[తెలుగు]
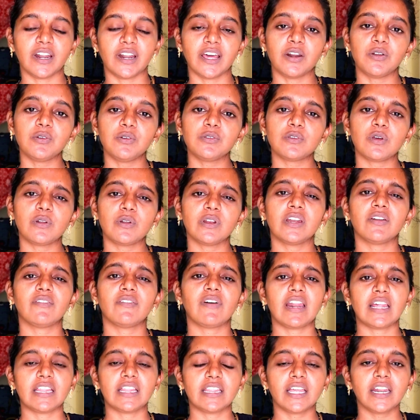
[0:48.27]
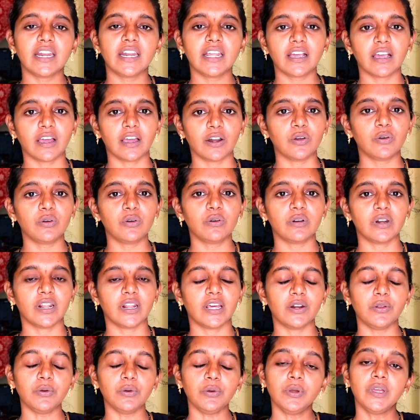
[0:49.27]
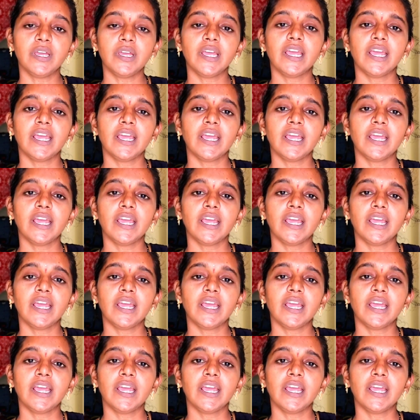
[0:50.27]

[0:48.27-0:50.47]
ఉన్నారు సో నేను వాళ్ళందరినీ కనుక్కున్నాను